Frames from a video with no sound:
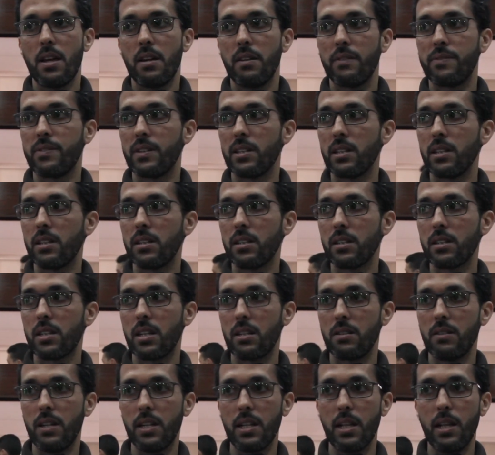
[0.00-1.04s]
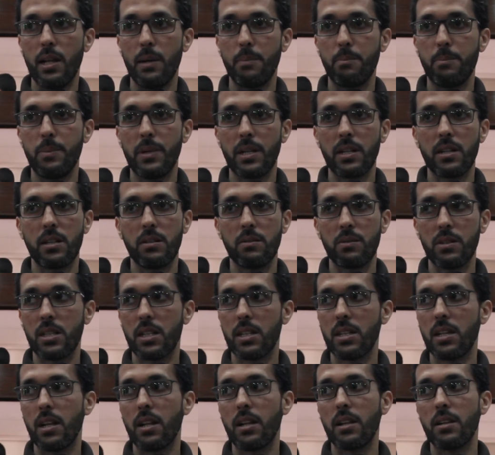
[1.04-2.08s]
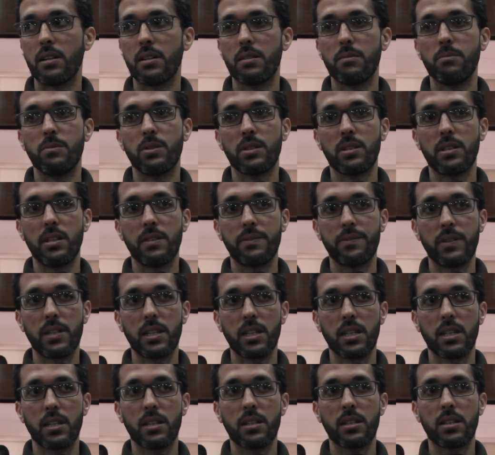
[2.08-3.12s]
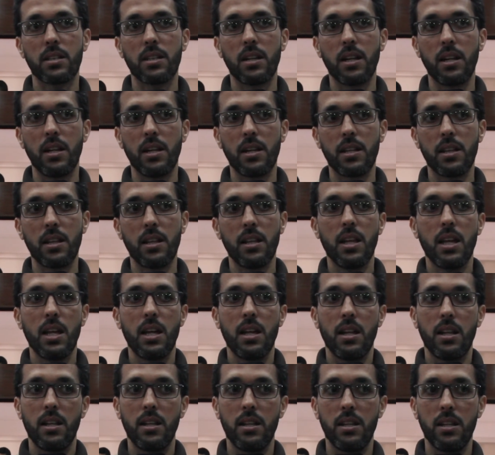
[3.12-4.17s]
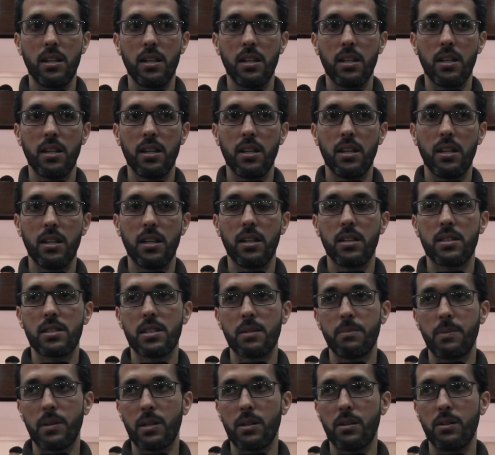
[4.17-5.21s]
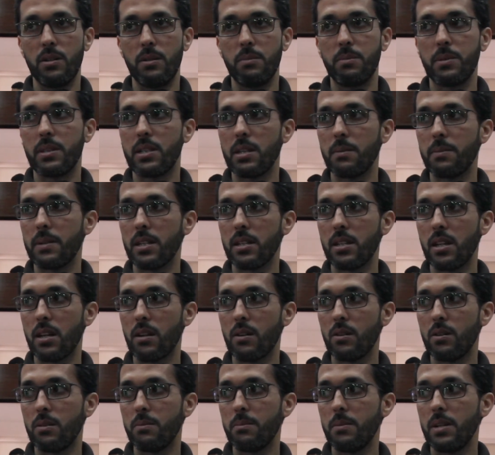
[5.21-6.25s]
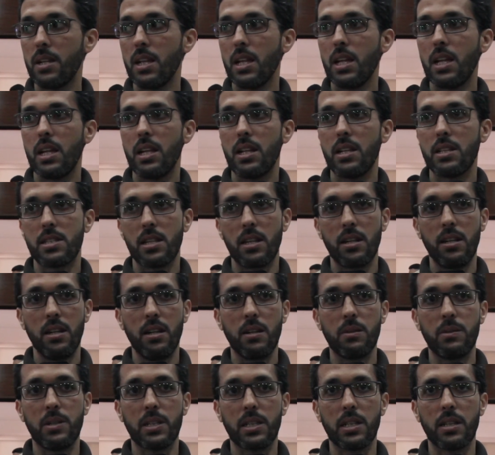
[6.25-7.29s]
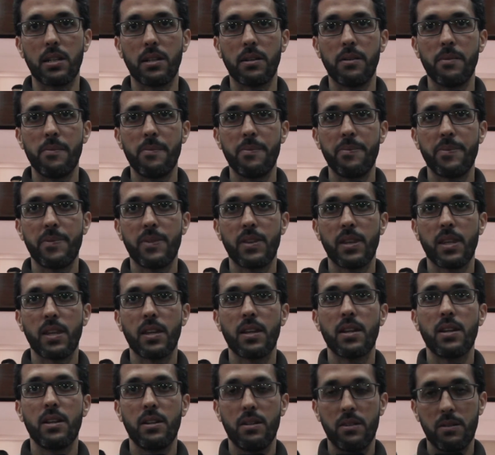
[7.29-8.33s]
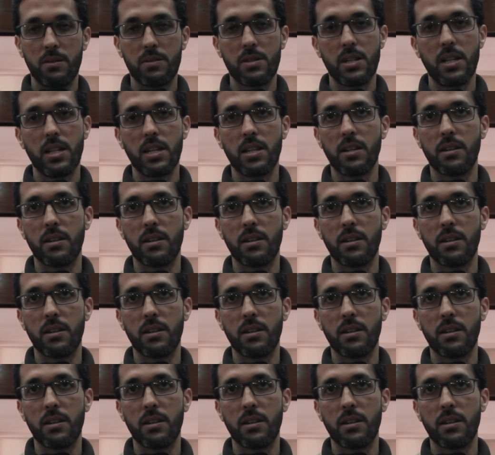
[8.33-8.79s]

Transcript: فكاين واحد الهبه قويه ديال موظفي قطاع العدل للتبرع بالدماء ديالهم لصالح الوطن تحيه